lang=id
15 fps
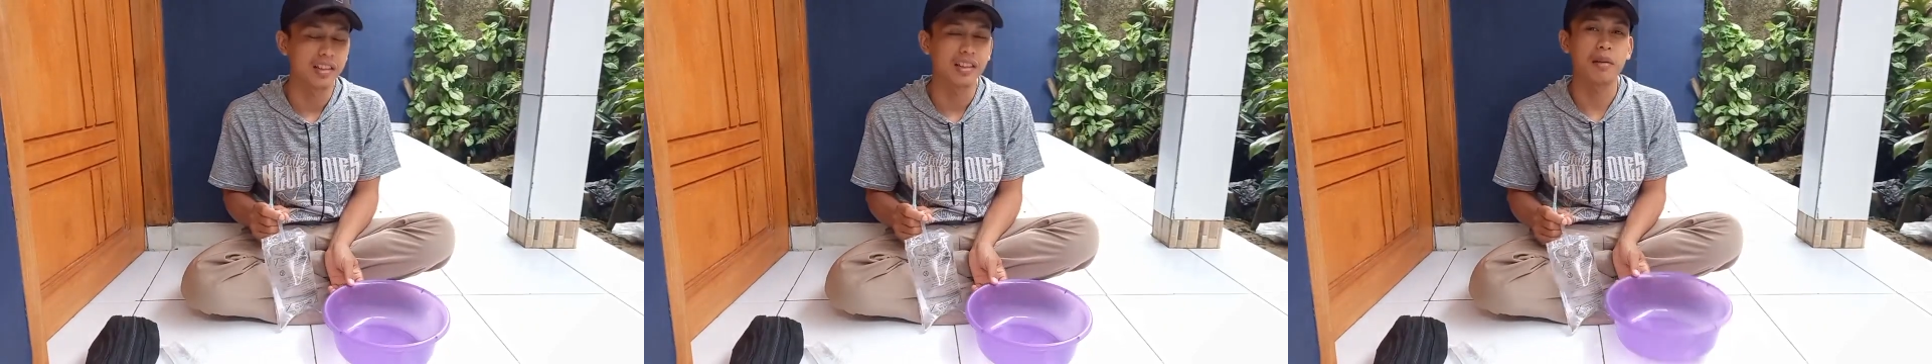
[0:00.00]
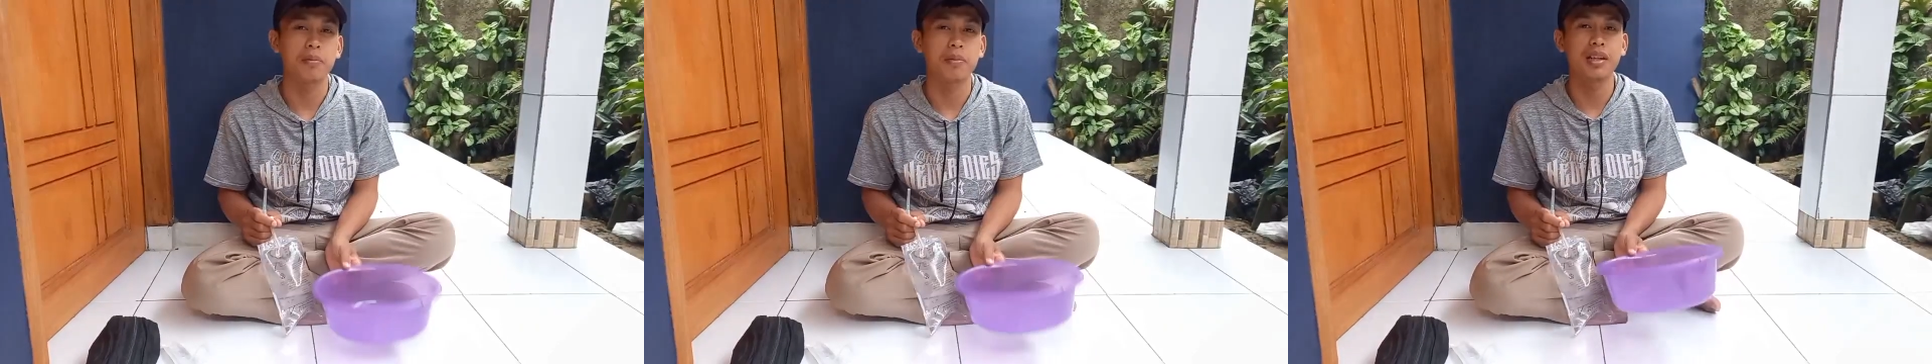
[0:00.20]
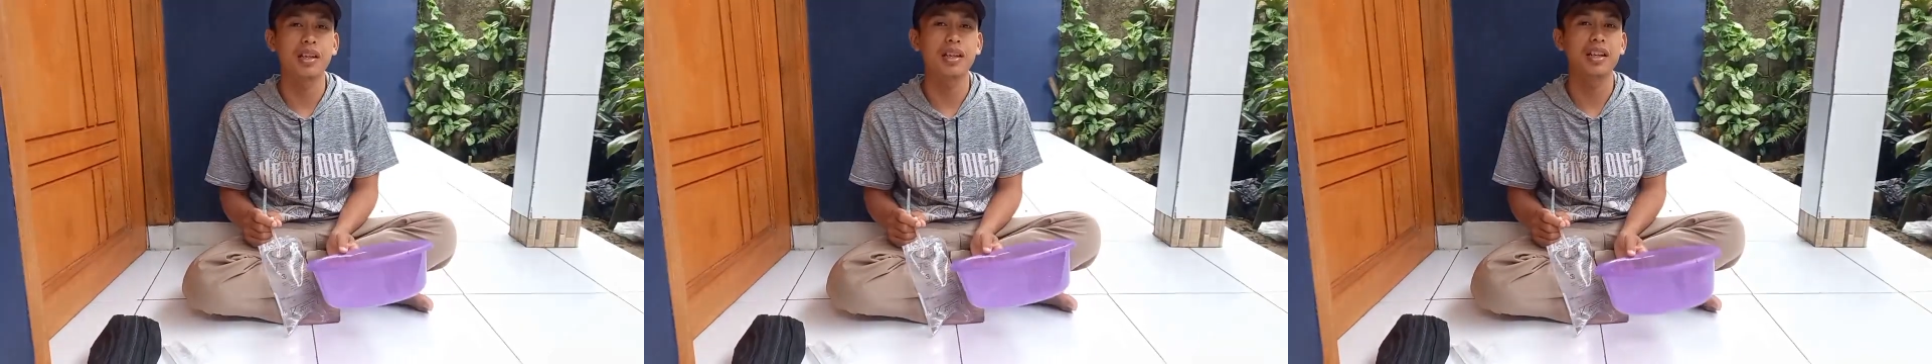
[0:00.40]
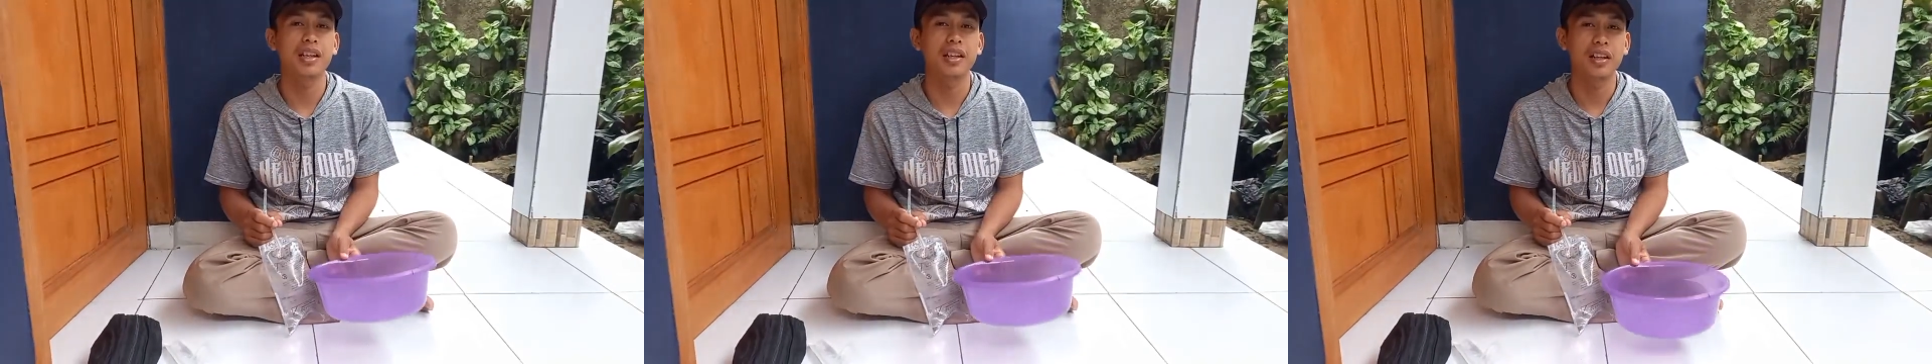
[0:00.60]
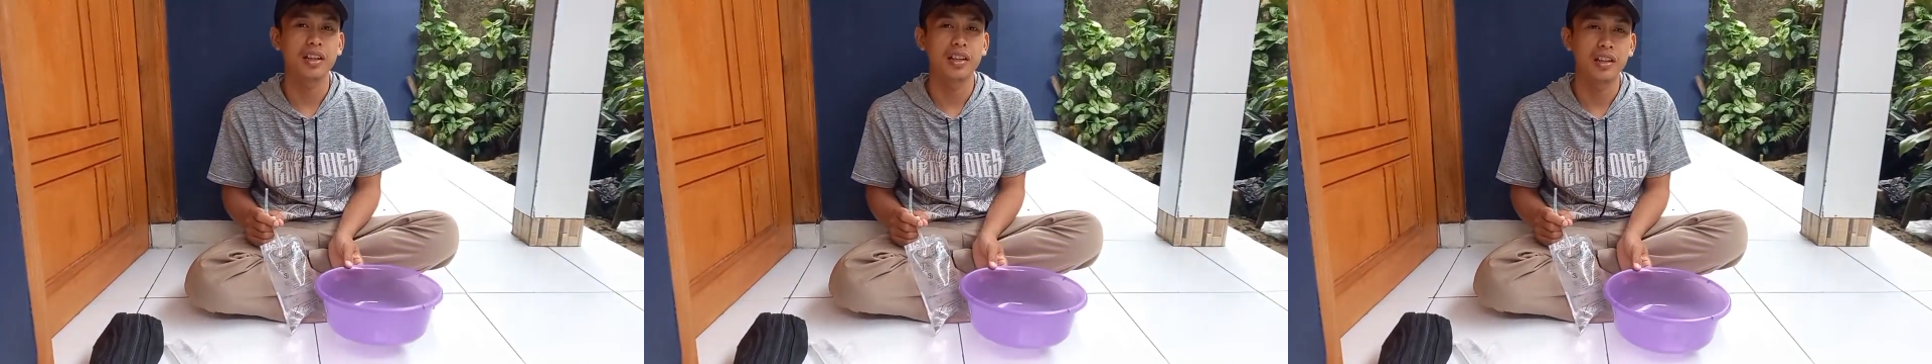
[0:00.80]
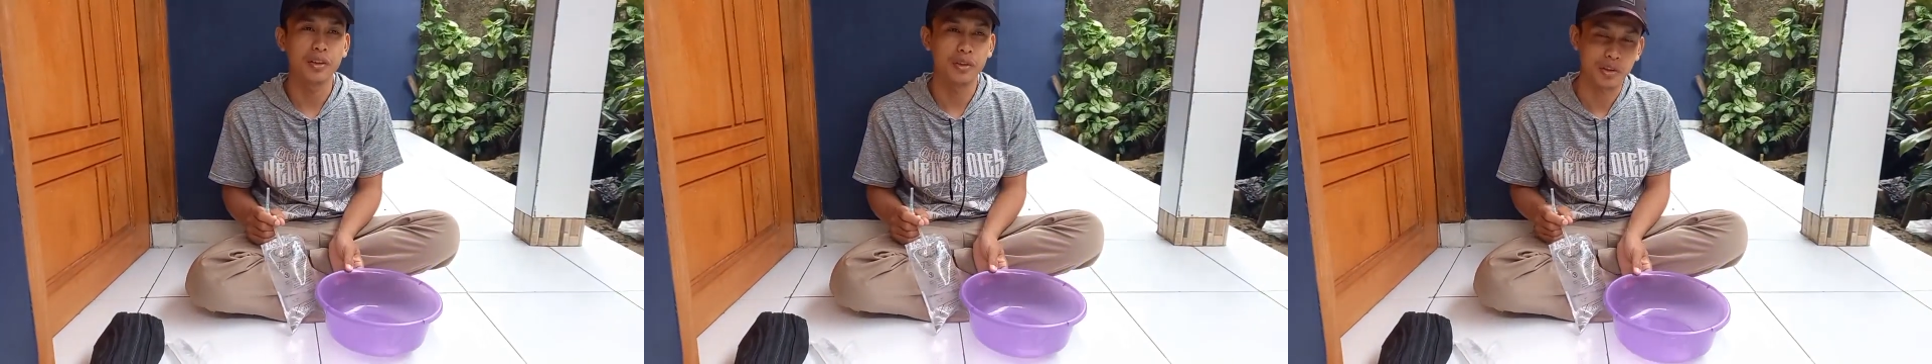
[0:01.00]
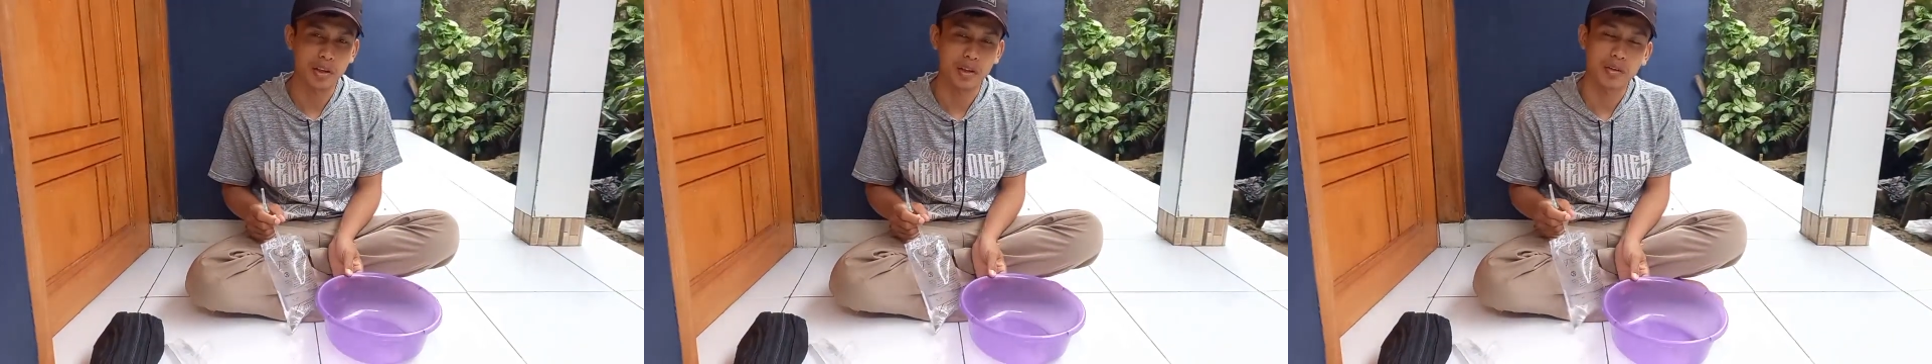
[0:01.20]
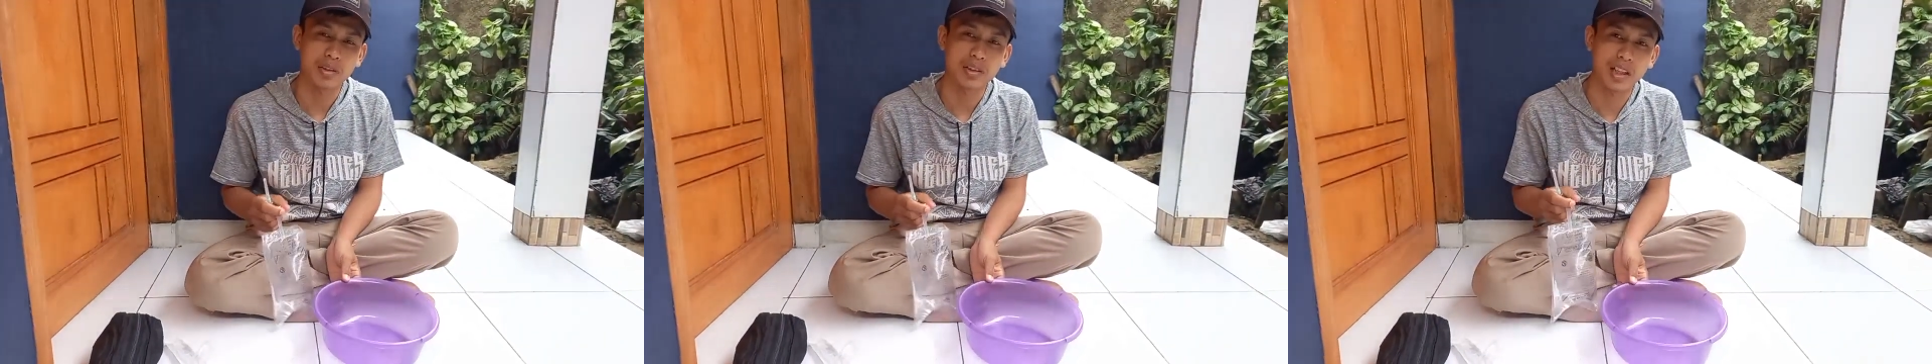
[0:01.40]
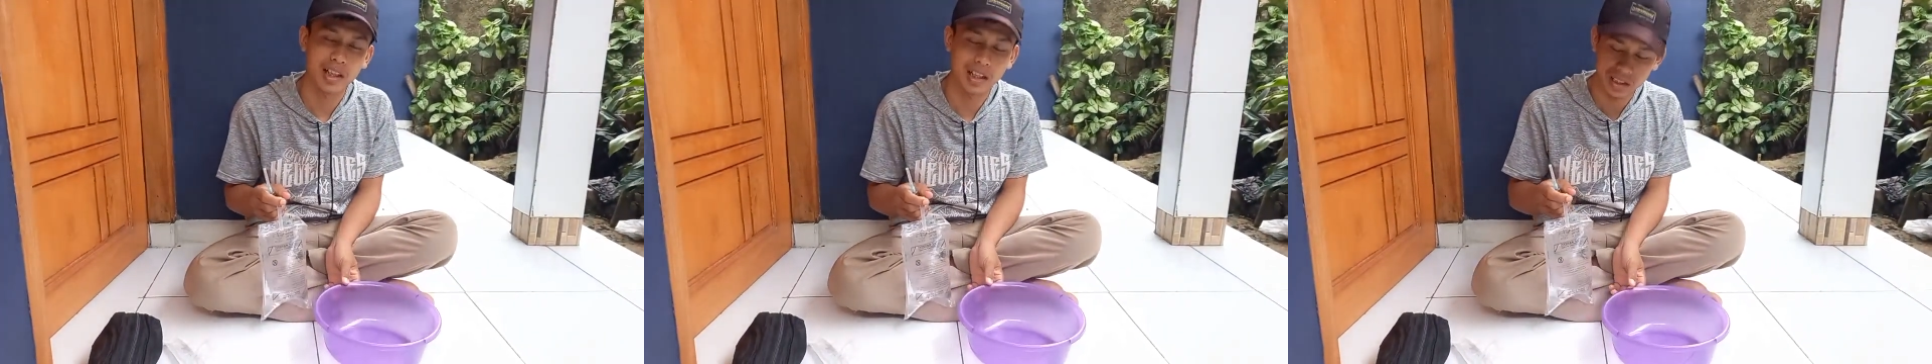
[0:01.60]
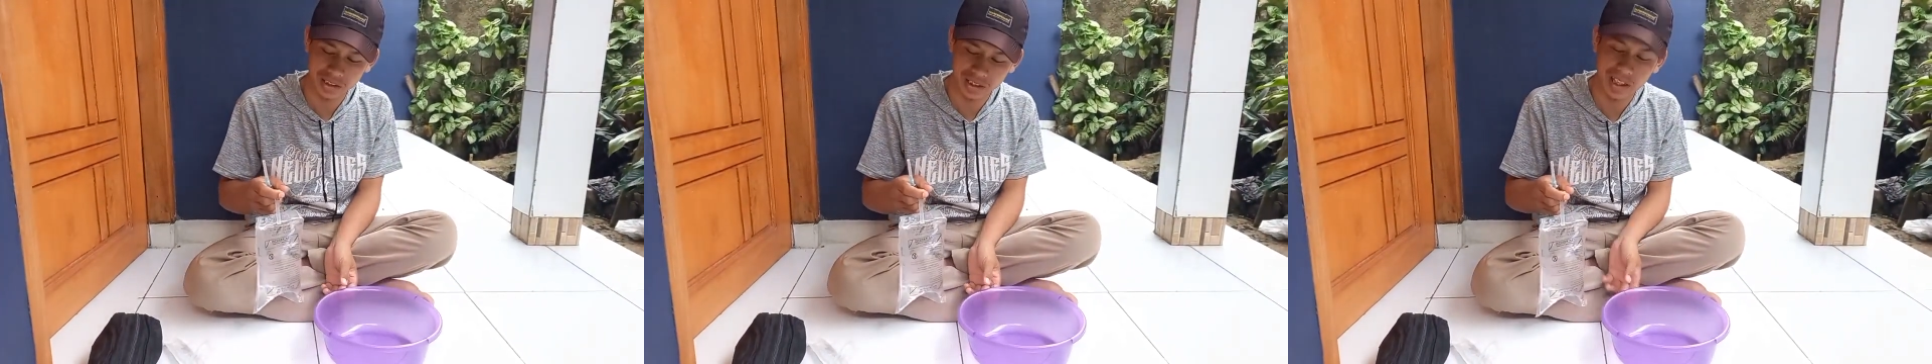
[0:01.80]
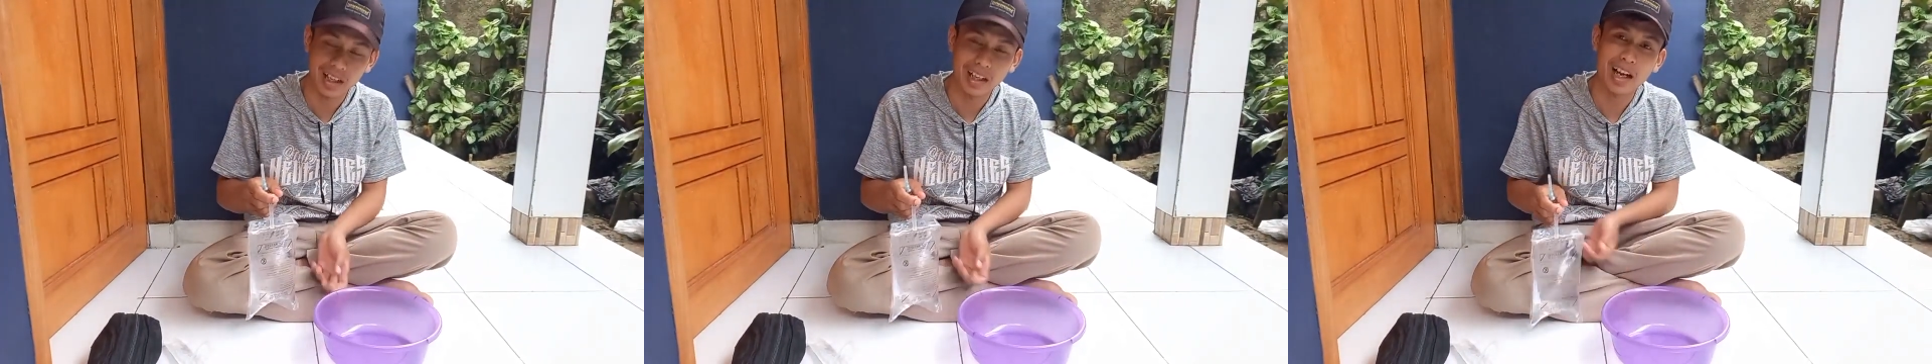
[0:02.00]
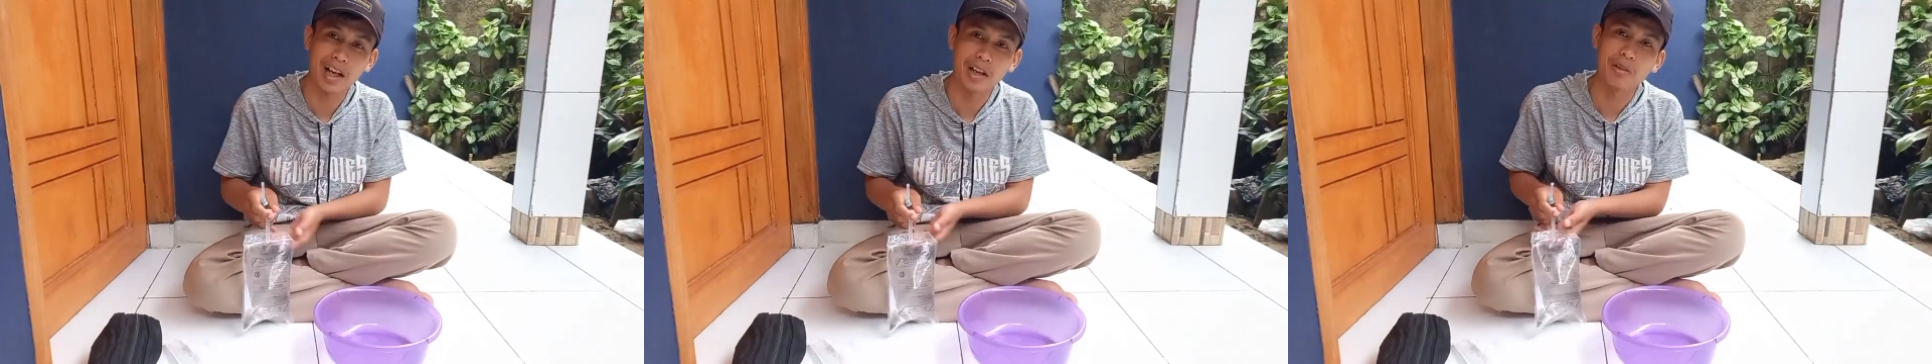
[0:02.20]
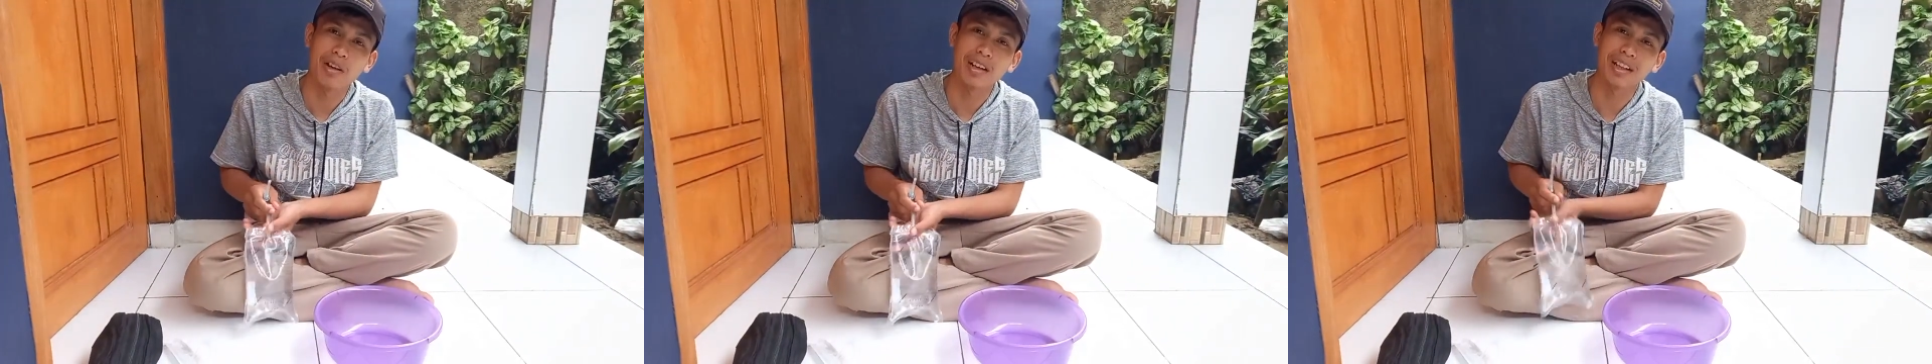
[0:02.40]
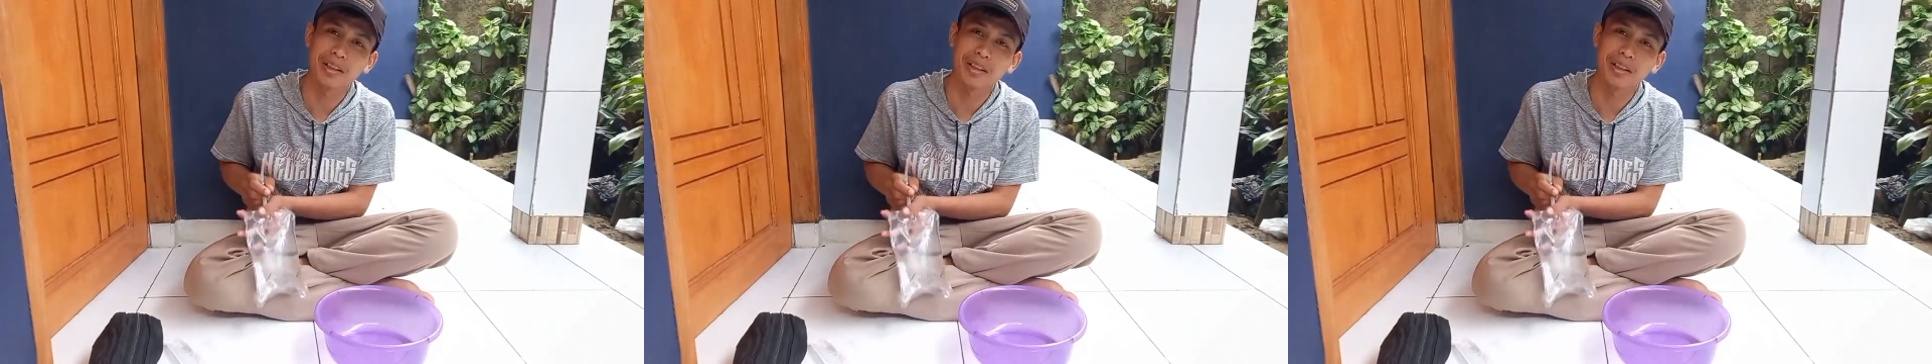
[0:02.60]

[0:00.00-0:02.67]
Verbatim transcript: tapi insya Allah sekarang saya gak keluar